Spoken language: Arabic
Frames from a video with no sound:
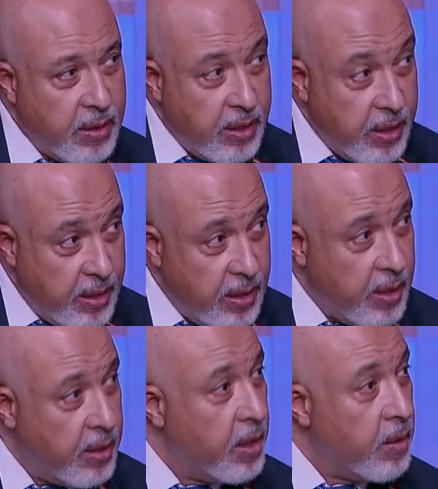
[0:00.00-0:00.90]
يجي
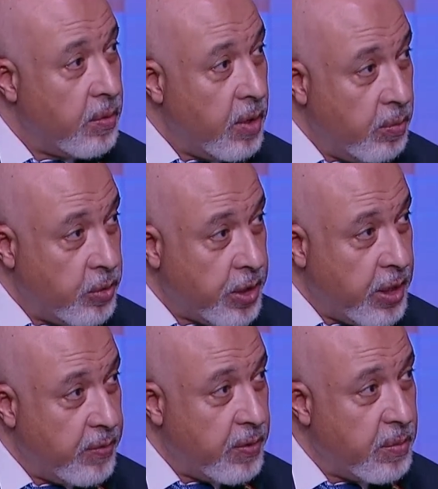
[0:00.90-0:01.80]
لنا آه
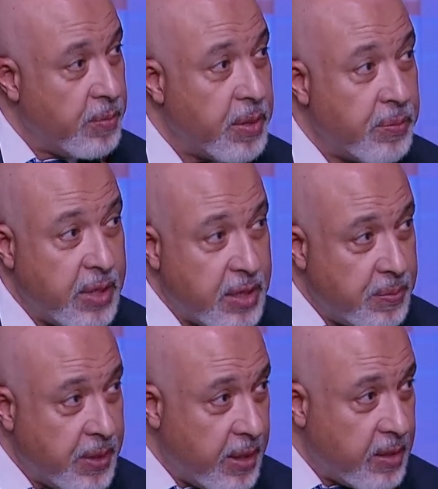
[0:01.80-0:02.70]
مشكله في المبيض
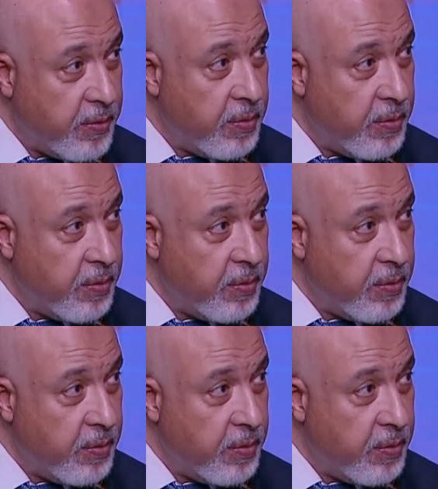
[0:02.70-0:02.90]
بنسبه كذا في